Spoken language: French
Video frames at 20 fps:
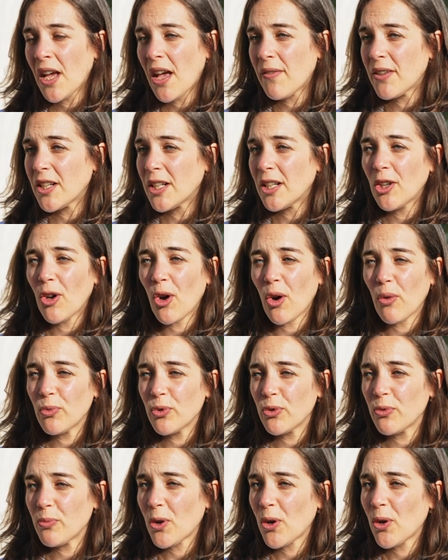avec les grands
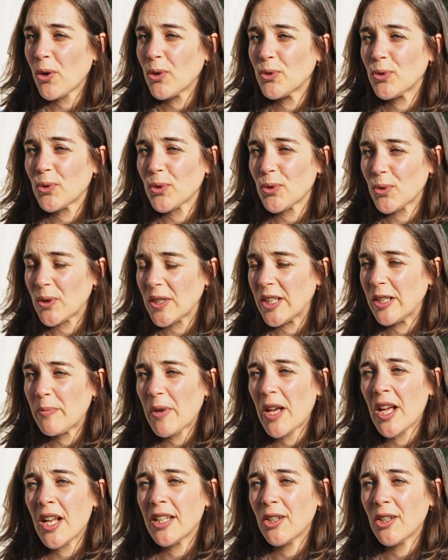mouvements autour du climat,